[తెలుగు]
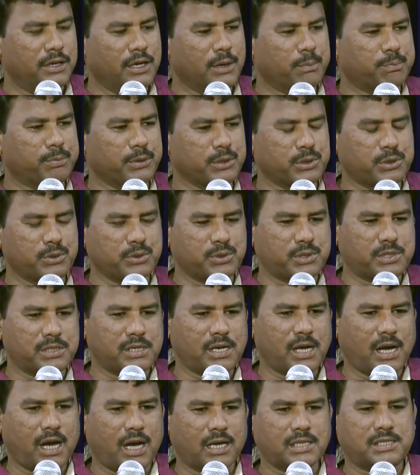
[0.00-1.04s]
ఎప్పుడు
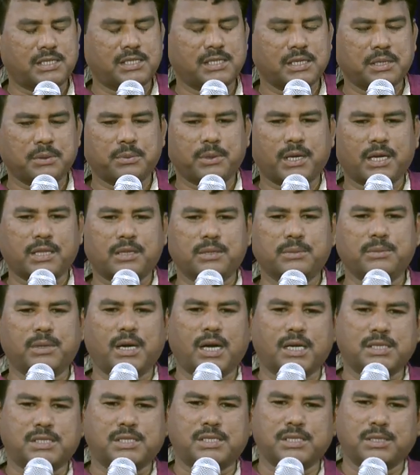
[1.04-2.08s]
చూసినా ఆశీర్వాదం
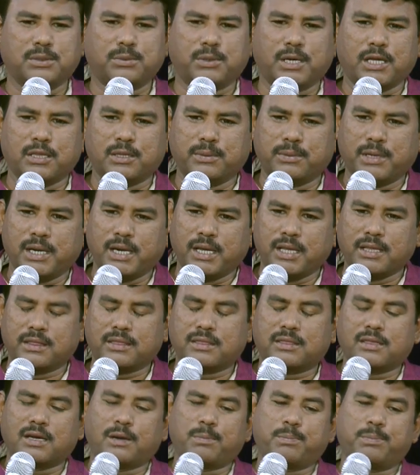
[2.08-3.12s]
ఆశీర్వాదం అనే
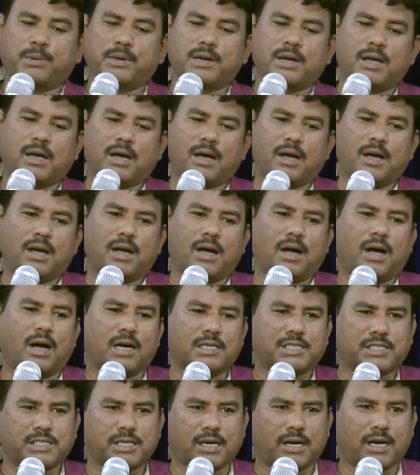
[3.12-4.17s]
తపన
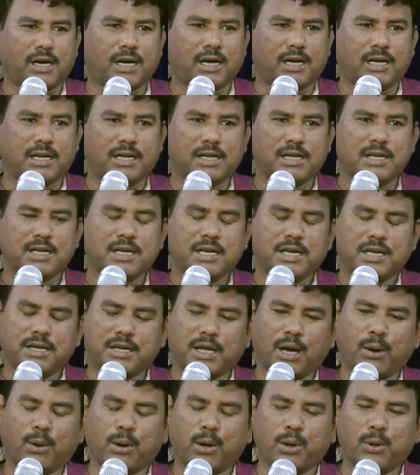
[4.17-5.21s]
ఆశ
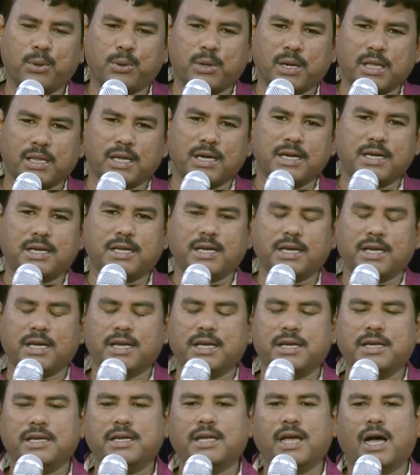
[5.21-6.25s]
ఎవరిలో ఉన్నదంటే
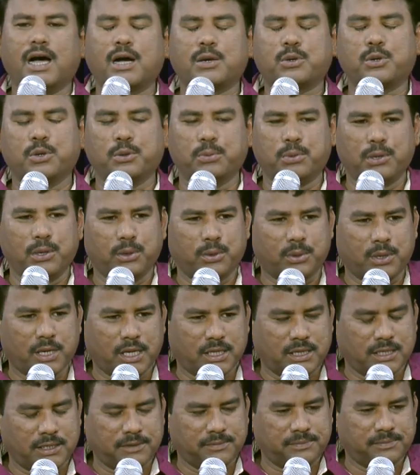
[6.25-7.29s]
యాకోబులో
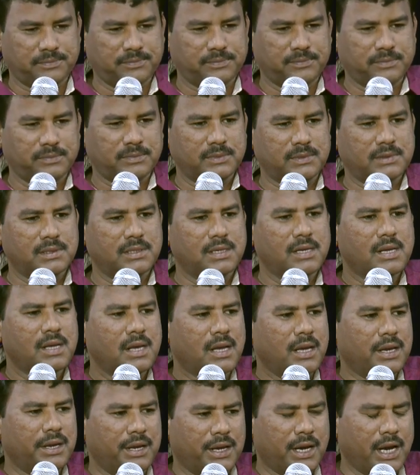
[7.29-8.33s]
ఉన్నది
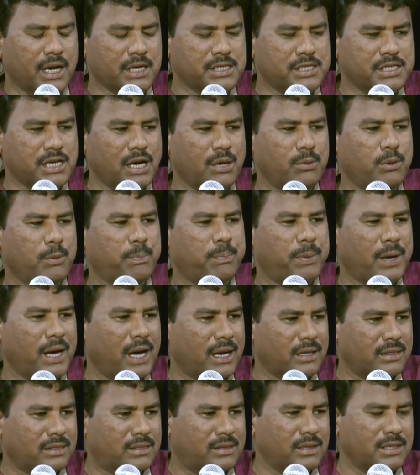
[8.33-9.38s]
యేషావు
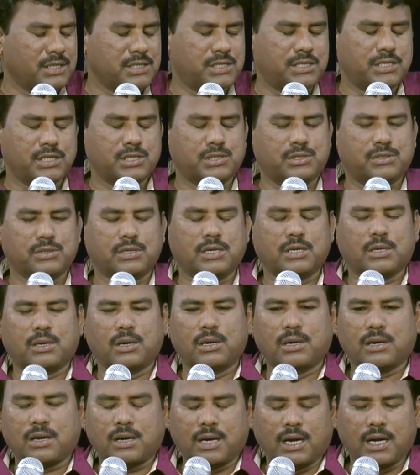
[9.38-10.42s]
ప్రార్థన
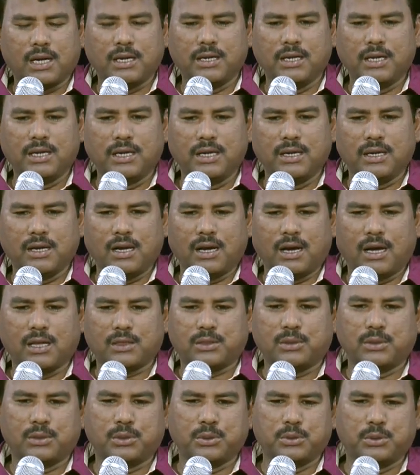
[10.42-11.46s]
చేసినట్లు కానీ
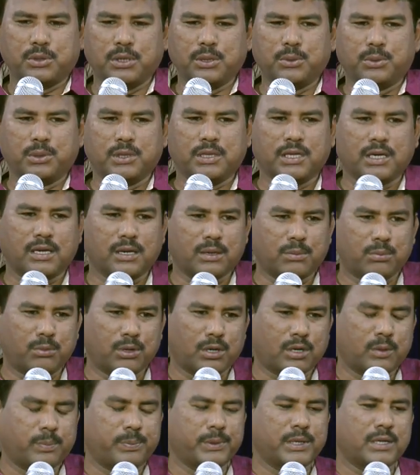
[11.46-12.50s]
అతడు దేవుడి దగ్గర
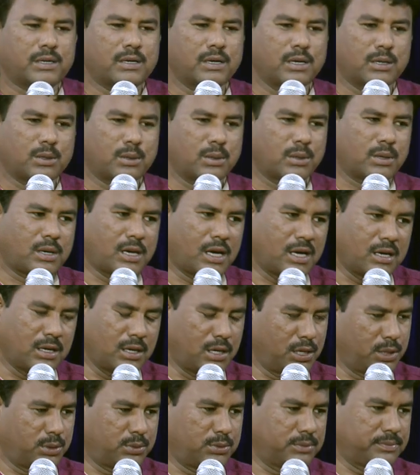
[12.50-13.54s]
మొరపెట్టినట్లు కానీ
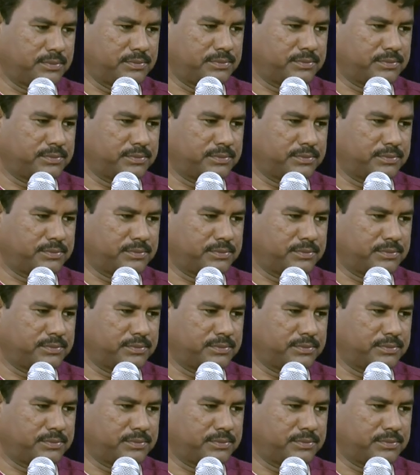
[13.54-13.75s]
లేదు